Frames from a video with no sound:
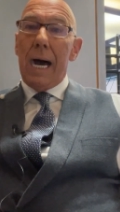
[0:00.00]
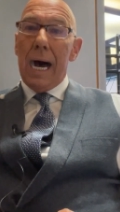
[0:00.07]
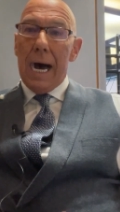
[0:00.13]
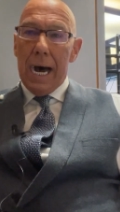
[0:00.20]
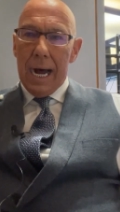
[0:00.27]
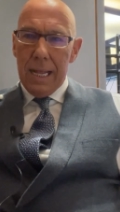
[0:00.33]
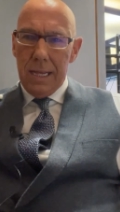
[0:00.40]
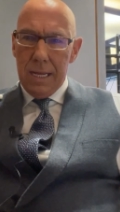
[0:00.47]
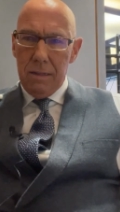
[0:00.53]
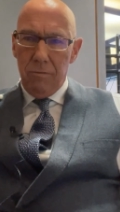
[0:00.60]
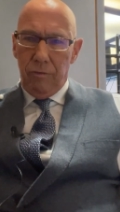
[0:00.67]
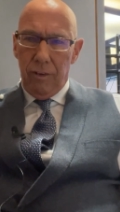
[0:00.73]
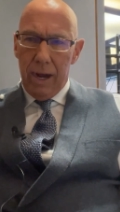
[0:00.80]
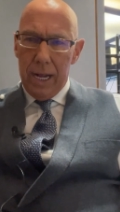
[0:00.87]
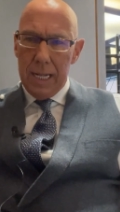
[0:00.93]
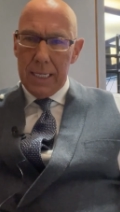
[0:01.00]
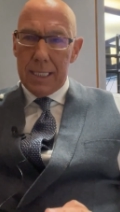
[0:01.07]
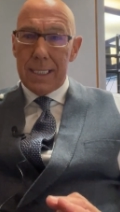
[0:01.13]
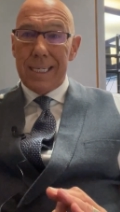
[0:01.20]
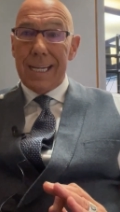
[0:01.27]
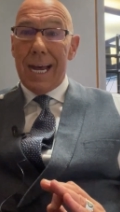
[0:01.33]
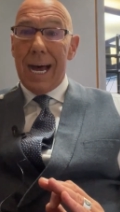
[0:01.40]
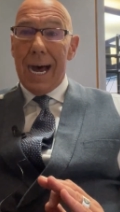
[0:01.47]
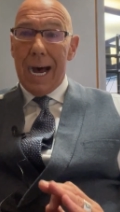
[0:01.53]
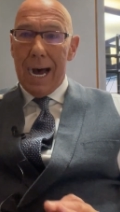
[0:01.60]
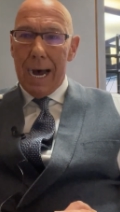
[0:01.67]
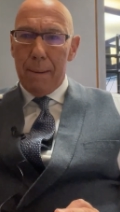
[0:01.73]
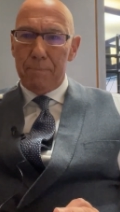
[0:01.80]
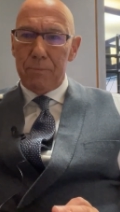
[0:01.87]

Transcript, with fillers: Allenfalls ab